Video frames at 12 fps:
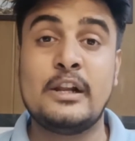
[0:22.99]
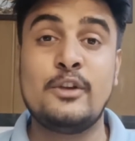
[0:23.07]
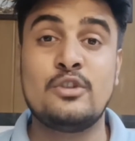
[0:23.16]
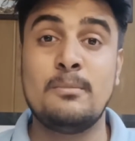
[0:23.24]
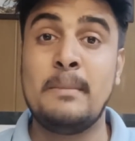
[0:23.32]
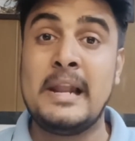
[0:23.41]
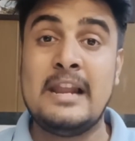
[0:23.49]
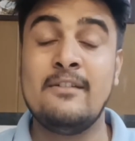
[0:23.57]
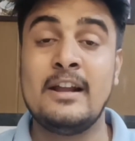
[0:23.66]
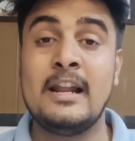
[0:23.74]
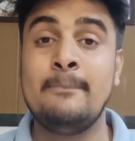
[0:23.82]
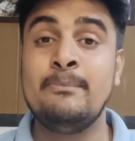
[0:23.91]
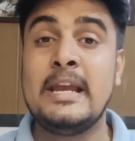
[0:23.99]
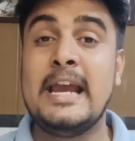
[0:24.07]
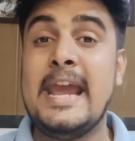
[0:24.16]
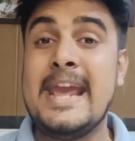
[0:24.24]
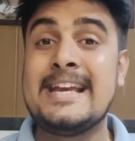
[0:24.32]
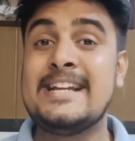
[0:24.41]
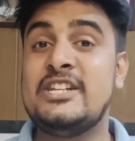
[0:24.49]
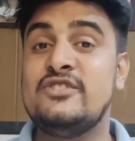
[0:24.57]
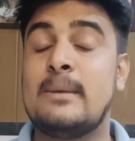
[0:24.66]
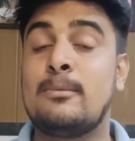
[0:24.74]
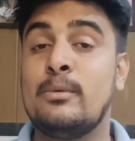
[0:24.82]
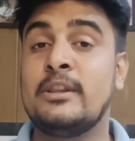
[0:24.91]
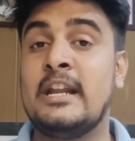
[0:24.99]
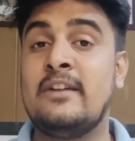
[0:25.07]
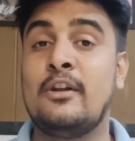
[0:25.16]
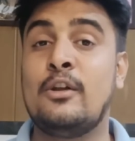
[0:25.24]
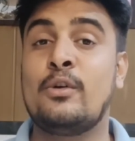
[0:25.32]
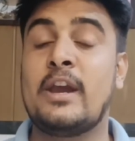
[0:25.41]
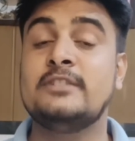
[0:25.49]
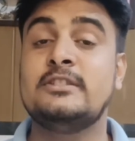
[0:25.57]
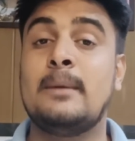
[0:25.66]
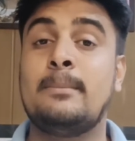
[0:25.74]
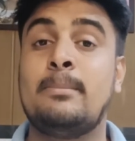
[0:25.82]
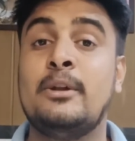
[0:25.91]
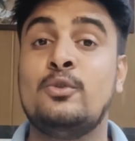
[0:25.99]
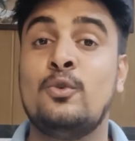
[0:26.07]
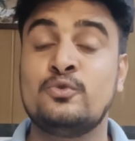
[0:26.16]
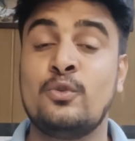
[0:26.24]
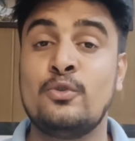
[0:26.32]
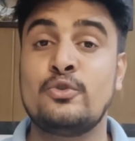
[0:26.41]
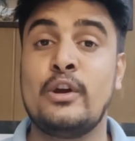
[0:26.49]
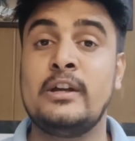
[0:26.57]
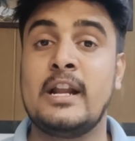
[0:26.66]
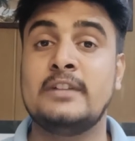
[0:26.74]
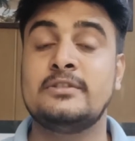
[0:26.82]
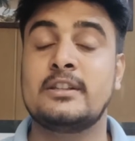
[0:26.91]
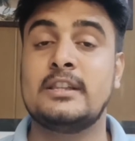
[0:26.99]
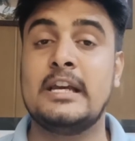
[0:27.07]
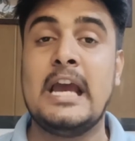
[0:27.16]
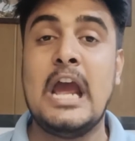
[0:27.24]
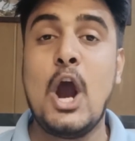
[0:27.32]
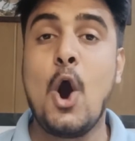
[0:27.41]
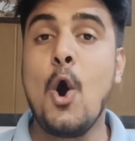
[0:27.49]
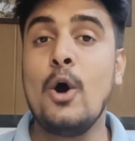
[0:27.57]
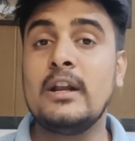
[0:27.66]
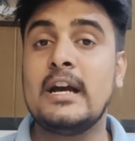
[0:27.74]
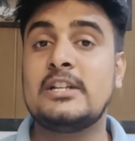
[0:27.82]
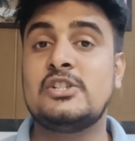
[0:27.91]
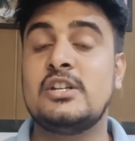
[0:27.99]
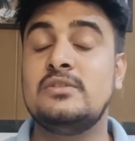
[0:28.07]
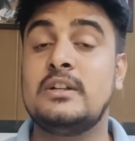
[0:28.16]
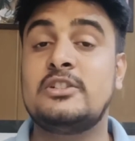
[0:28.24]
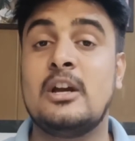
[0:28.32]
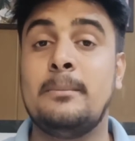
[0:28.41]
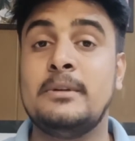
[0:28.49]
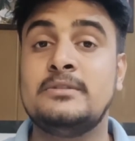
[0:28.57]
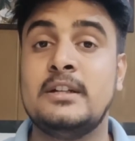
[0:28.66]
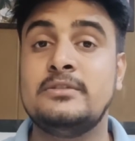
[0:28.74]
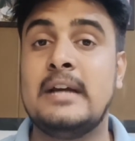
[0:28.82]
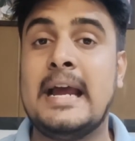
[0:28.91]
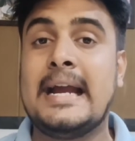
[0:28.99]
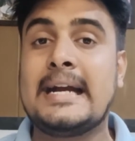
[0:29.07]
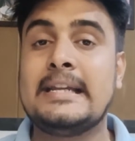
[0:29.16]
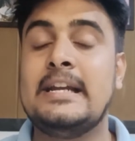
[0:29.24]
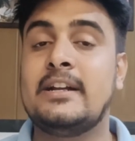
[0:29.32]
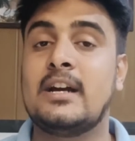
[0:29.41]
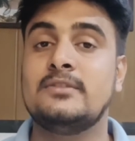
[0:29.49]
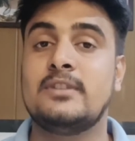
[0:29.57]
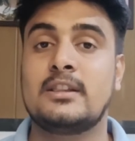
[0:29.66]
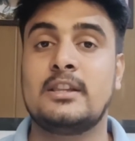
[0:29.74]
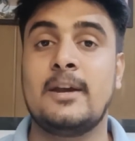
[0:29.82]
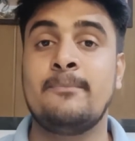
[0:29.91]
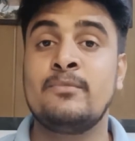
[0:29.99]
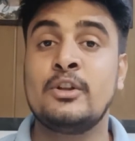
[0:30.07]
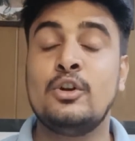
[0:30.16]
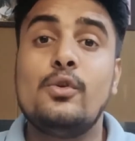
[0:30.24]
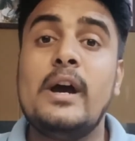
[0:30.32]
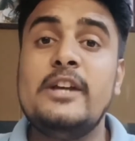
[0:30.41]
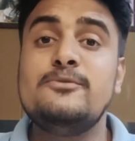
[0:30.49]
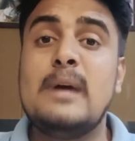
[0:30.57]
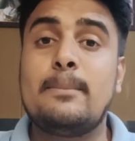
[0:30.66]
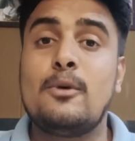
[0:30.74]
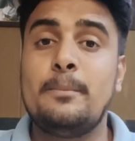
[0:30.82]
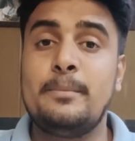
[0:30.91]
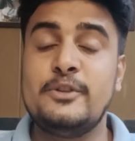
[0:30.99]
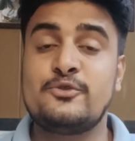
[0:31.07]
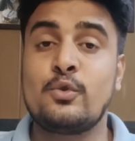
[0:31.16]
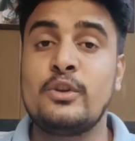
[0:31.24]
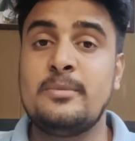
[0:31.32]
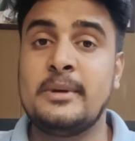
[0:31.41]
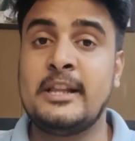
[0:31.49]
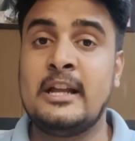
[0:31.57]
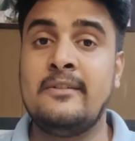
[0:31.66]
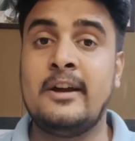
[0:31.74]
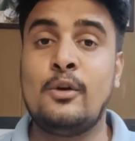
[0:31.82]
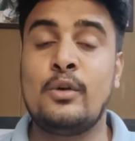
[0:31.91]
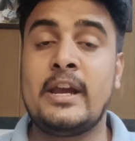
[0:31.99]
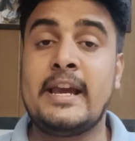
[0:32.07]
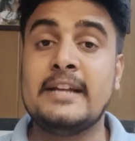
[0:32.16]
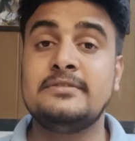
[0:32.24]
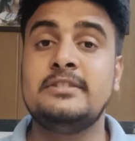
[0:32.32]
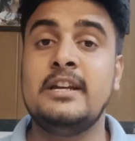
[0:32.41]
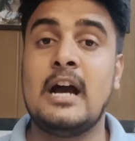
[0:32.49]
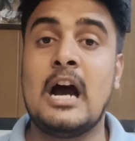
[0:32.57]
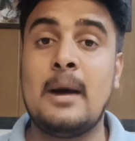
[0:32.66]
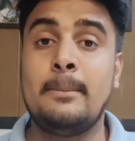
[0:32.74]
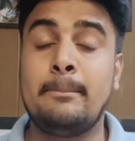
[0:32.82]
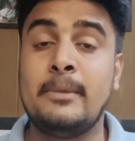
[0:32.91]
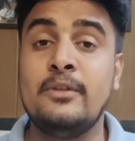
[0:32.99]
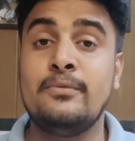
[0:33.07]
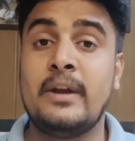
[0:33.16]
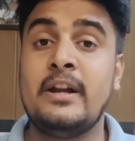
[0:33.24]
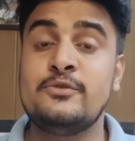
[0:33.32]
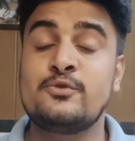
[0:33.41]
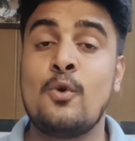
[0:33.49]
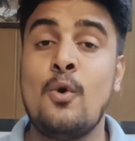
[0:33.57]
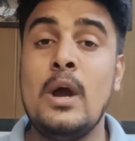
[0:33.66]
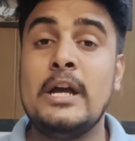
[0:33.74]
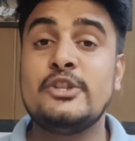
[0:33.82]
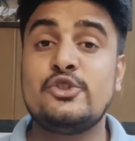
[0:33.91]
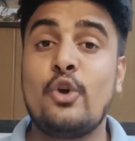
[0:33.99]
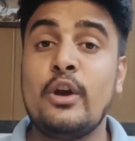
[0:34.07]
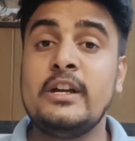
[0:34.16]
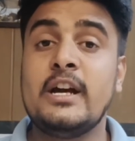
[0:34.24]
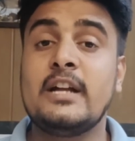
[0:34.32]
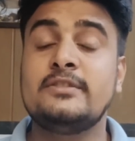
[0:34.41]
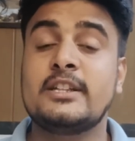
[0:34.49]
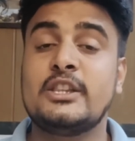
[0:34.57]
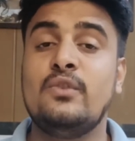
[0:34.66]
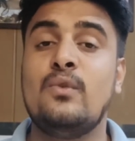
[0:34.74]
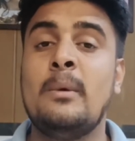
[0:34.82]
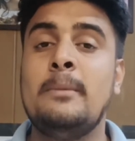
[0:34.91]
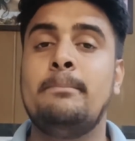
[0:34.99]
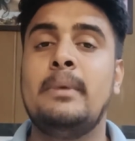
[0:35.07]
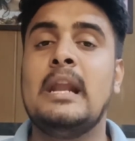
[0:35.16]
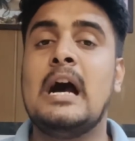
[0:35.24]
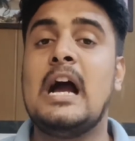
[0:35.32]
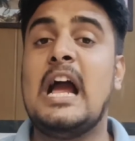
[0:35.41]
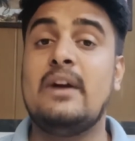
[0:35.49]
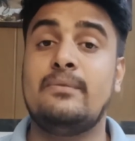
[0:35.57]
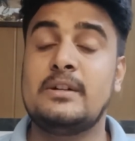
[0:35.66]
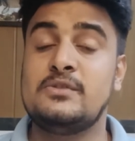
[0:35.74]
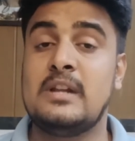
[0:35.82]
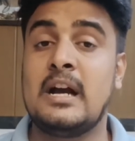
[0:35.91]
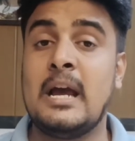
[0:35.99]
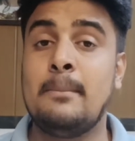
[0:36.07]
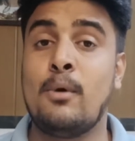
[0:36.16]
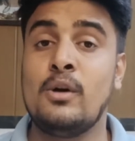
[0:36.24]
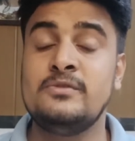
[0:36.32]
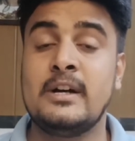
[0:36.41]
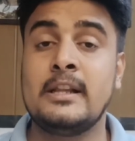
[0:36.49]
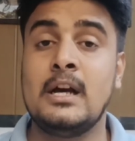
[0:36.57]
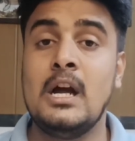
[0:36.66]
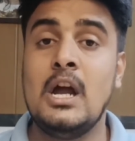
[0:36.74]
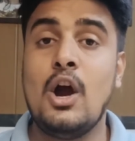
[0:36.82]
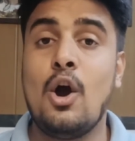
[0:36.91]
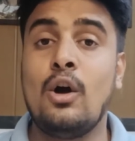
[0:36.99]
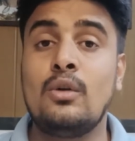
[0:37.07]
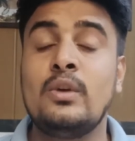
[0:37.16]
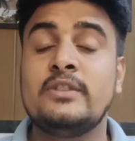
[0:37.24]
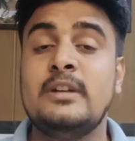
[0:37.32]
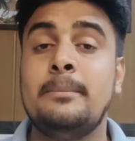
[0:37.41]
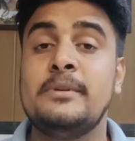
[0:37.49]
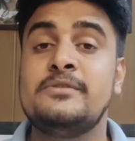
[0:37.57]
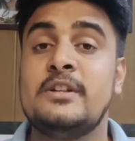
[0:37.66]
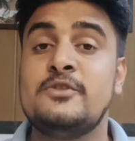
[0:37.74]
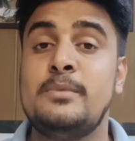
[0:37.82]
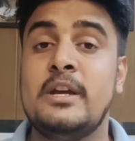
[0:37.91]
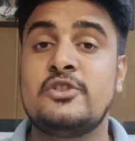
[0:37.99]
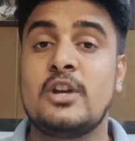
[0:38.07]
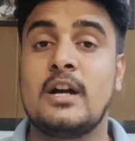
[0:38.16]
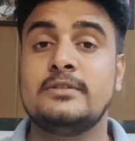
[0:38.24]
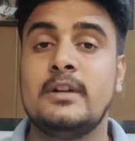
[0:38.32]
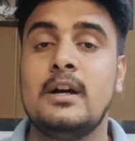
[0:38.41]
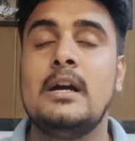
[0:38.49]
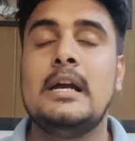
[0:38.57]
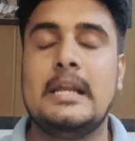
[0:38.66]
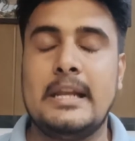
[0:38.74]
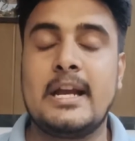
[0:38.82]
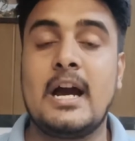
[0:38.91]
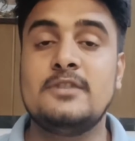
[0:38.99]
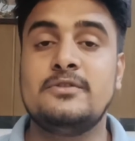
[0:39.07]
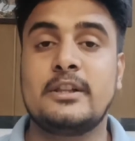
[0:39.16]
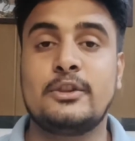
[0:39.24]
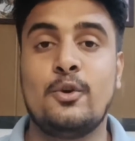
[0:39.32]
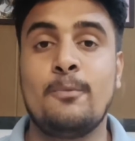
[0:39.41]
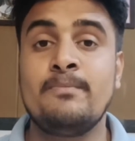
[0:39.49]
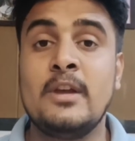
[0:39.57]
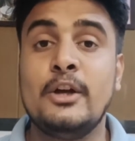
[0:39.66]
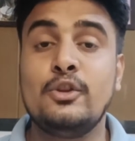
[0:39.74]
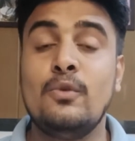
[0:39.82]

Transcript: सोल्यूशन मिलने वाला है एक एक चीज़ आपको बताने वाला हूँ कैसे आप अपने दोस्तों को ज्वाइन करा सकते हैं और अच्छे से अच्छा बिजनेस क्रिएट कर सकते हैं तो गई मैं आपको अपनी स्टोरी से बताने वाला हूँ कि कैसे आप अपने फ्रेंड्स को ज्वाइन करा सकते हो वो भी बिना एफर्ट्स लगाए बहुत ज़्यादा और उनके से बिजनेस भी अच्छा खासा निकाल सकते हो